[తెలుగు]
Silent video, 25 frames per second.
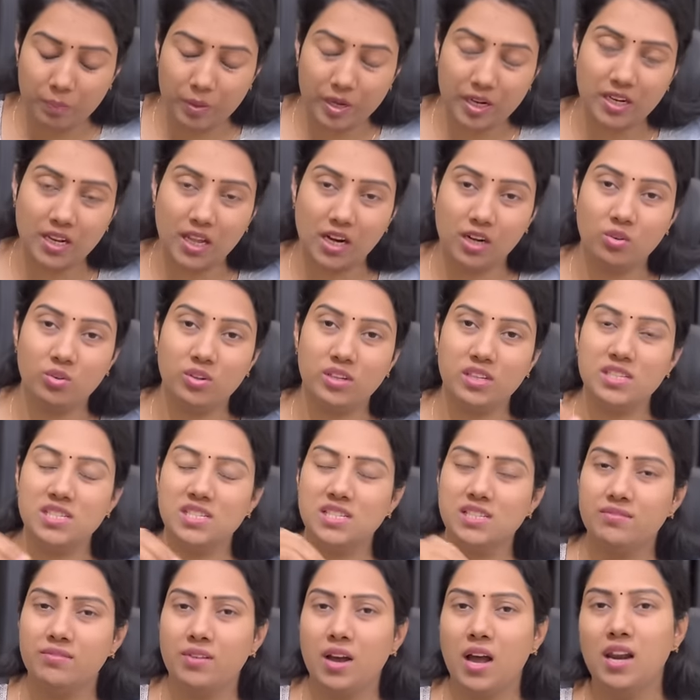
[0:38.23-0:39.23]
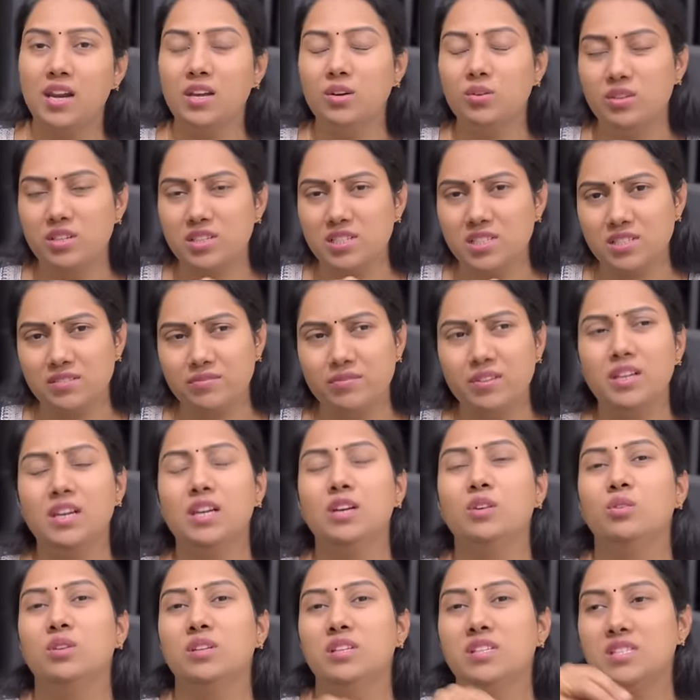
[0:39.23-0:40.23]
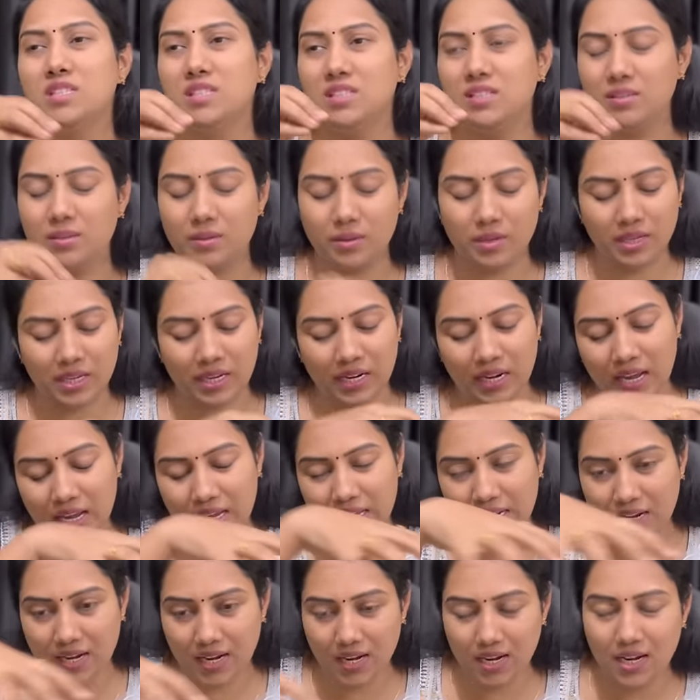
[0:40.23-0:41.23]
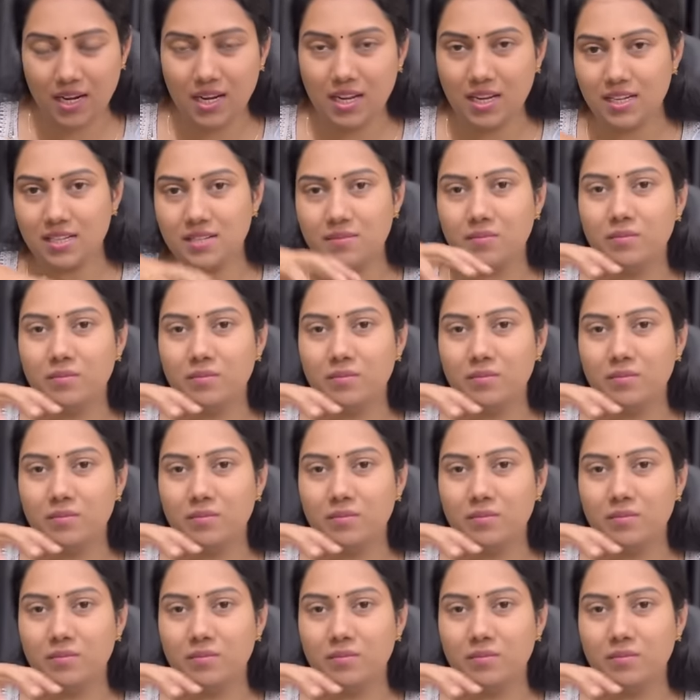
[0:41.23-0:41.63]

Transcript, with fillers: పిల్లల గురించి వాళ్ళ గురించి వీళ్ళ గురించి ఇలా ఇన్ని